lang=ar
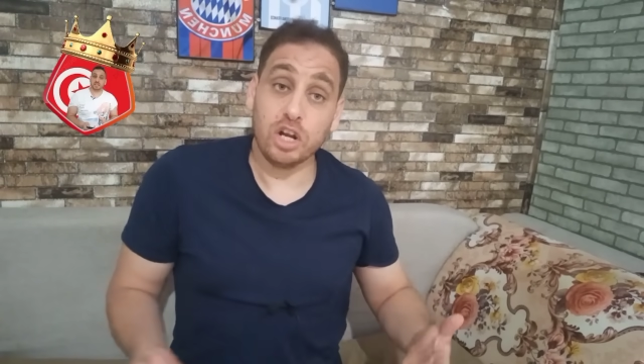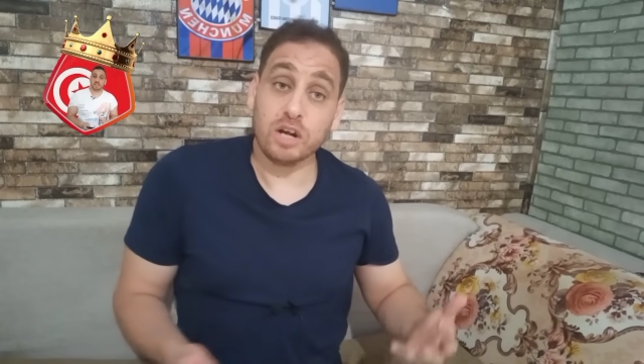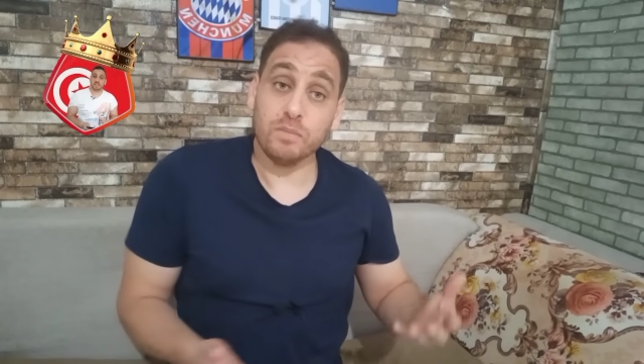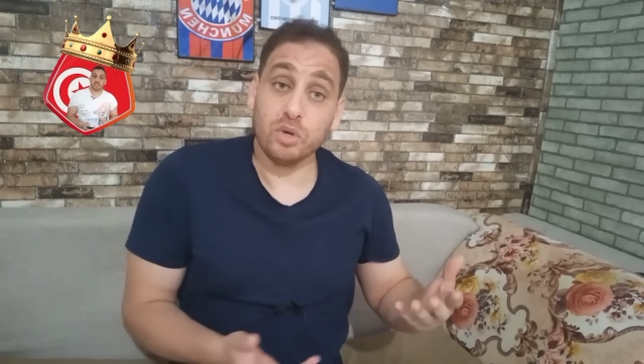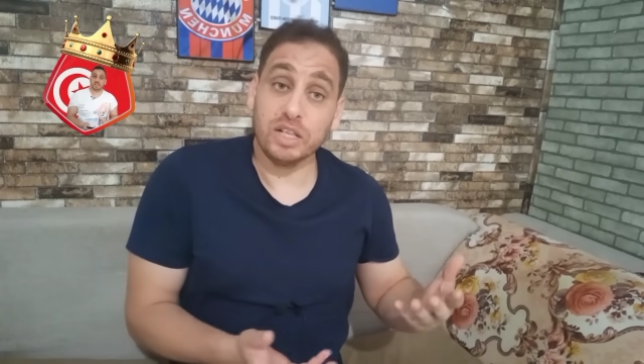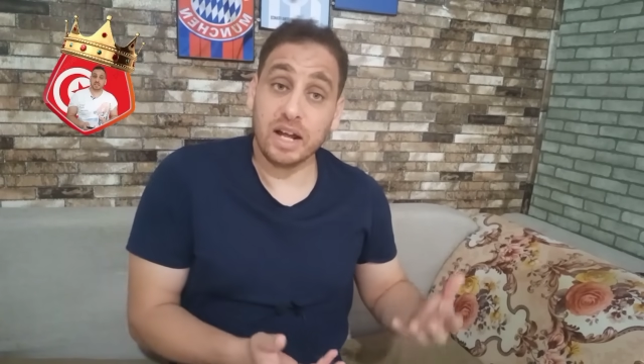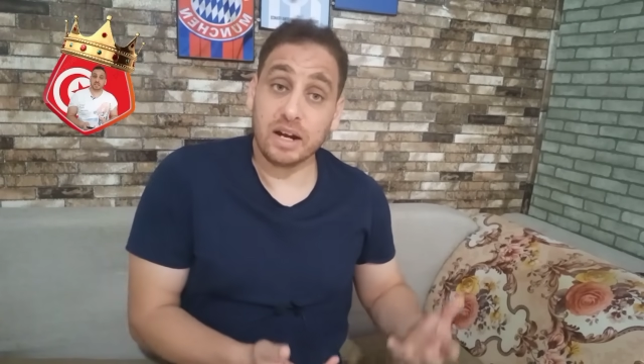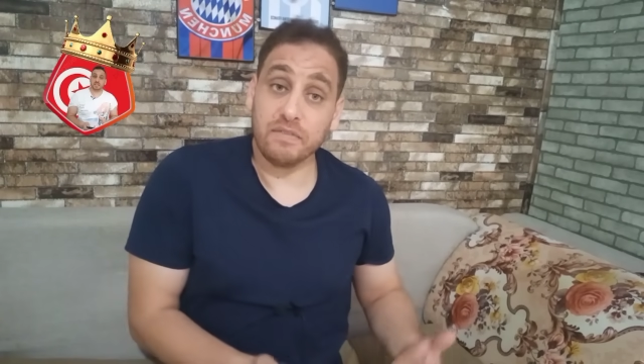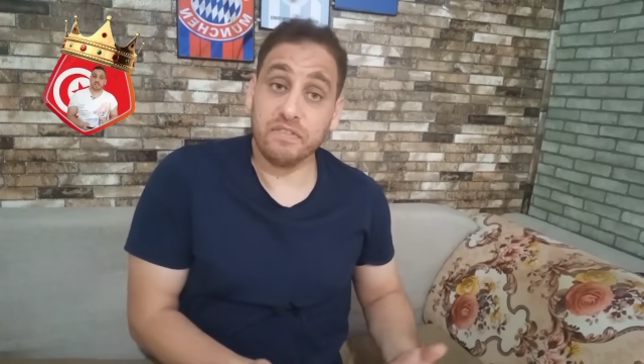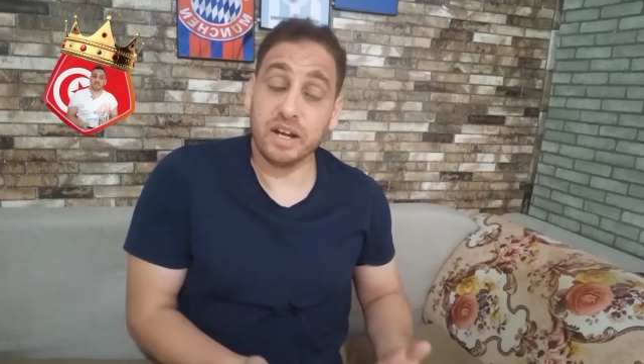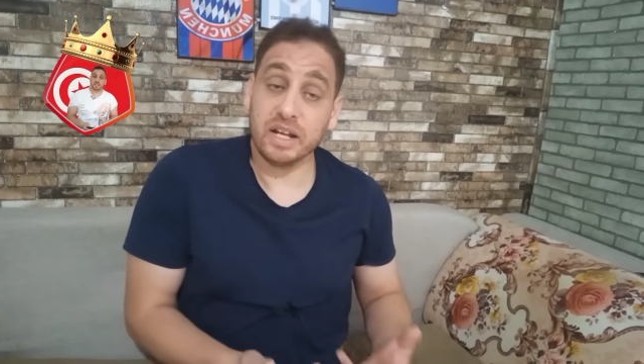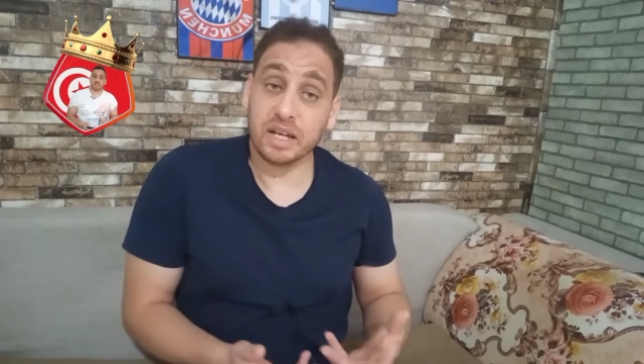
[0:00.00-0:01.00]
لك مدرب
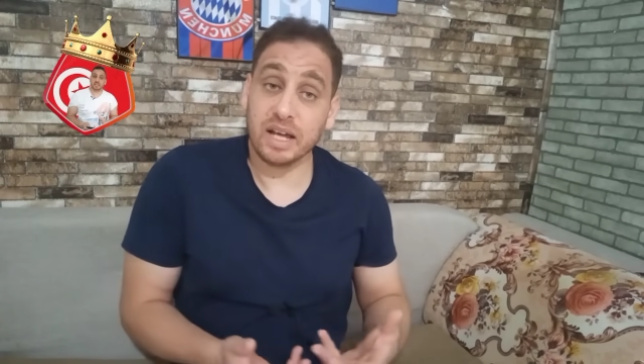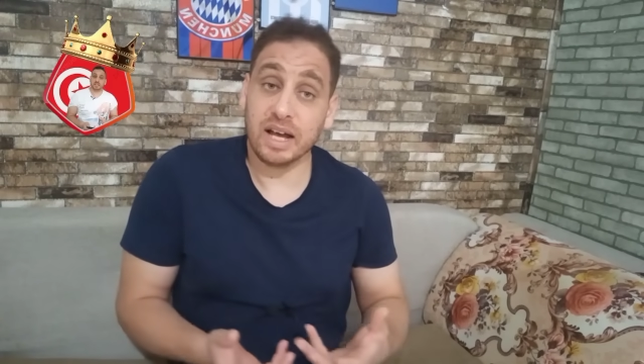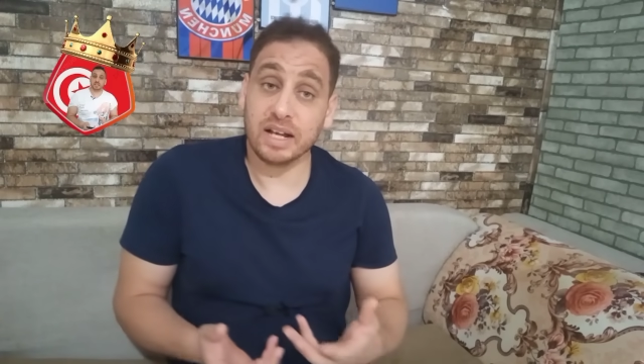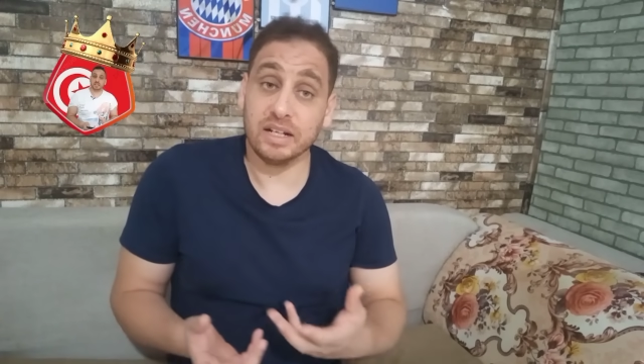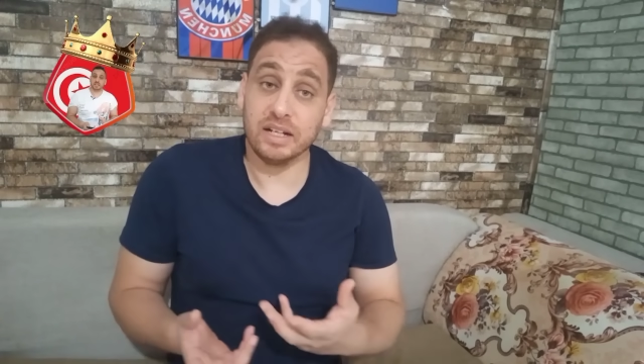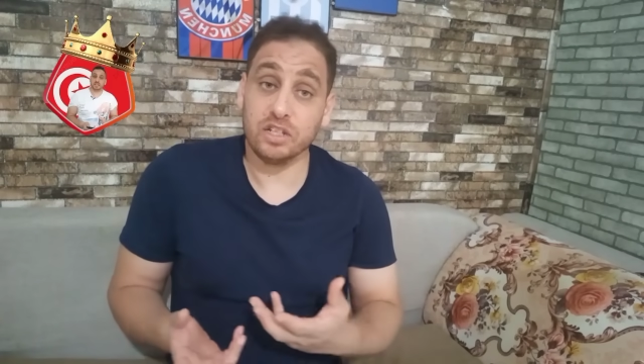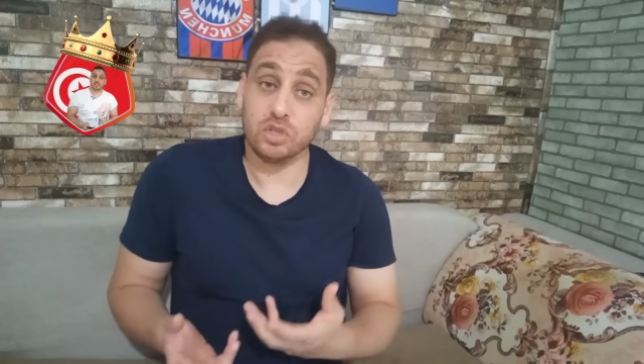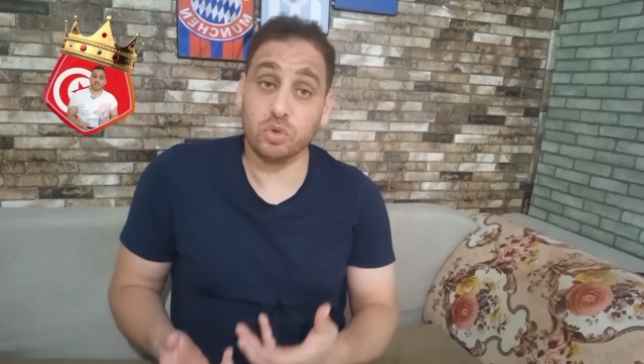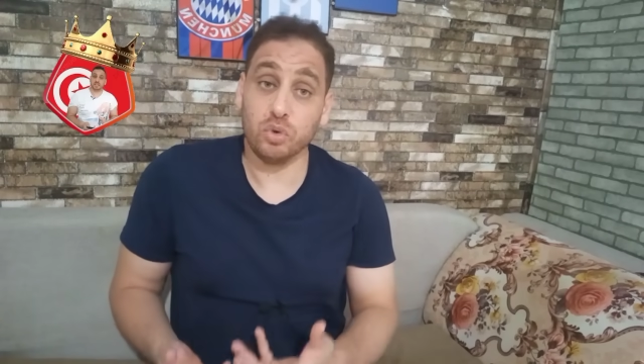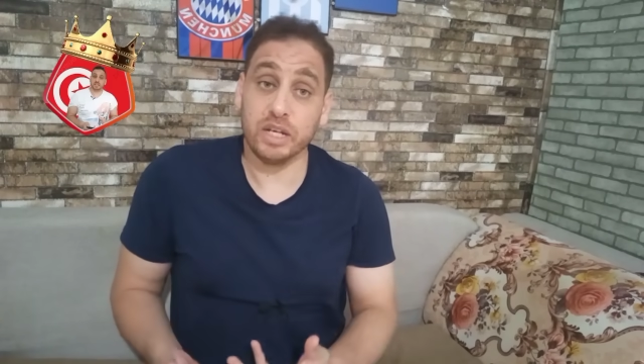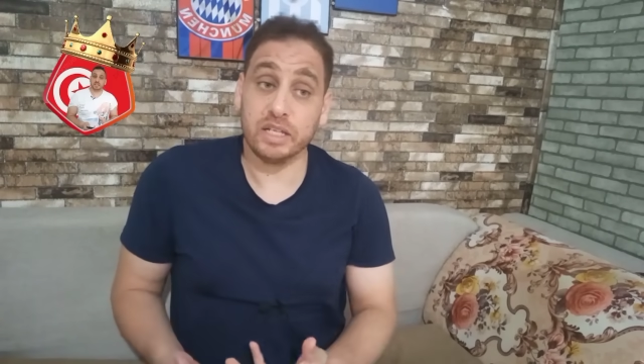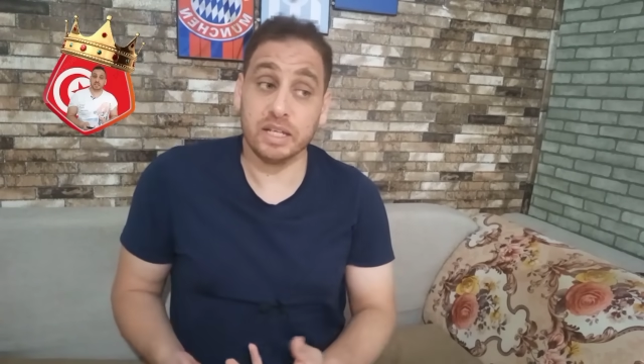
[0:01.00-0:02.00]
فريق هاكن
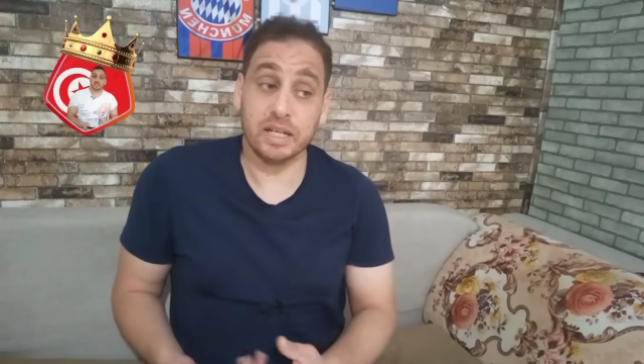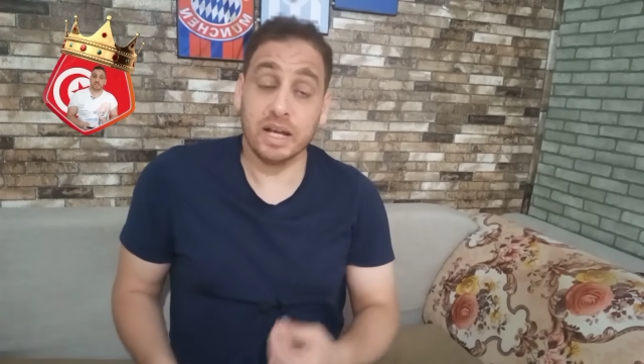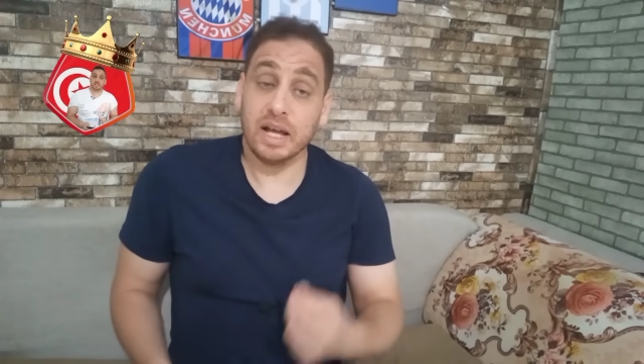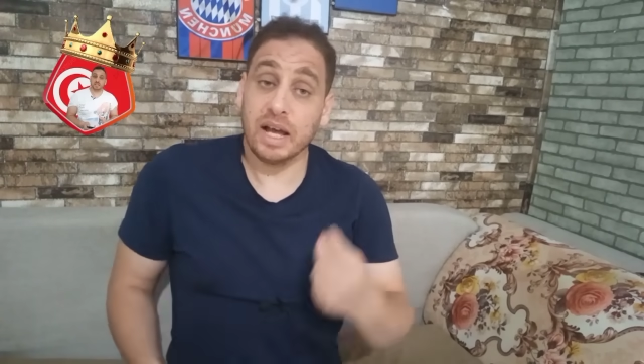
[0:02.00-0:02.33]
السويدي